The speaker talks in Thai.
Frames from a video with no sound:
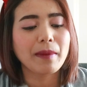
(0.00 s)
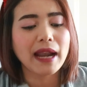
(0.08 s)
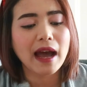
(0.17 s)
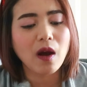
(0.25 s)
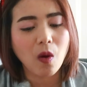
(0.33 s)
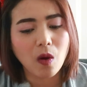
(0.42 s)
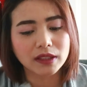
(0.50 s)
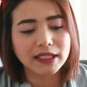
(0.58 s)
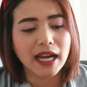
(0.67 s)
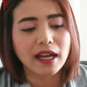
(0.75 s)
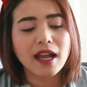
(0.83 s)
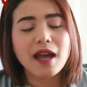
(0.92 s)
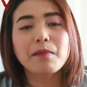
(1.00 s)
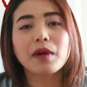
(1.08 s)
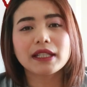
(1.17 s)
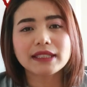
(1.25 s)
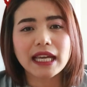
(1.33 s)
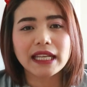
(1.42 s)
ก็ไปลาออกจากบ
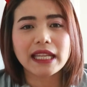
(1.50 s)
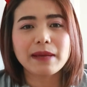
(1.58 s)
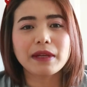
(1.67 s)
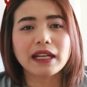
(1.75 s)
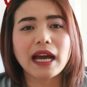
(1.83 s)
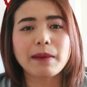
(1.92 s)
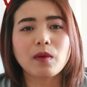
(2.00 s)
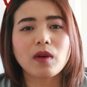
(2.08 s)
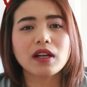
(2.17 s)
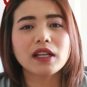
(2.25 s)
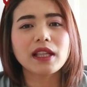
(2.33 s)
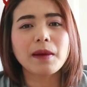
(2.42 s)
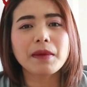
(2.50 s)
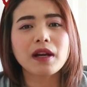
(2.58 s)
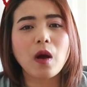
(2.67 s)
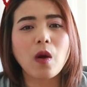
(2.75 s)
ริษัทนี้เหมือนกันบอกว่า เอ้ยถ้ามึง